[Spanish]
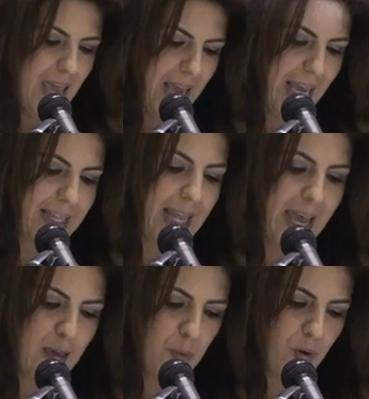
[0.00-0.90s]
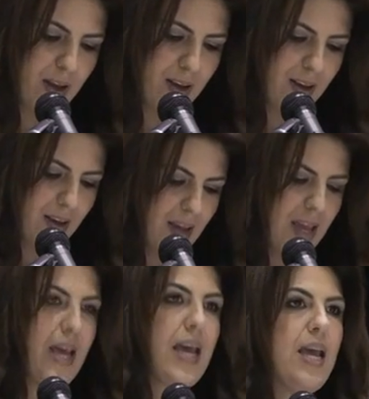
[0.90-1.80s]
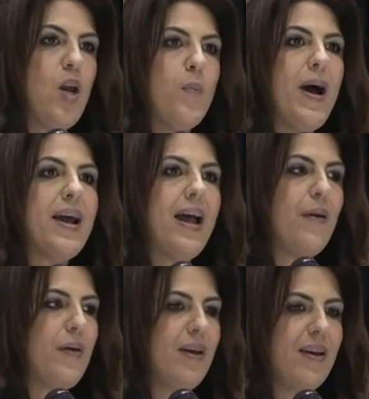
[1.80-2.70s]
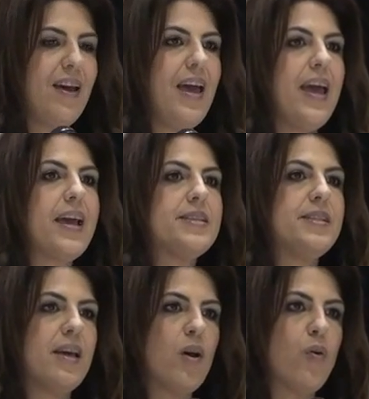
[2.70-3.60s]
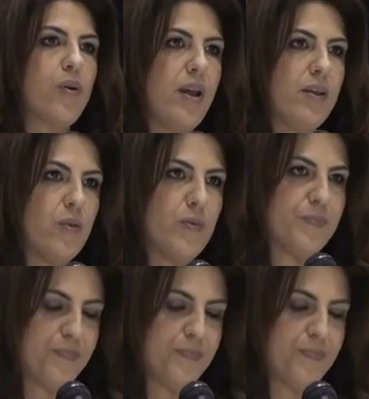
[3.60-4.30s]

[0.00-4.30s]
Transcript: en esta época, y lo más grave es que sigue ocurriendo.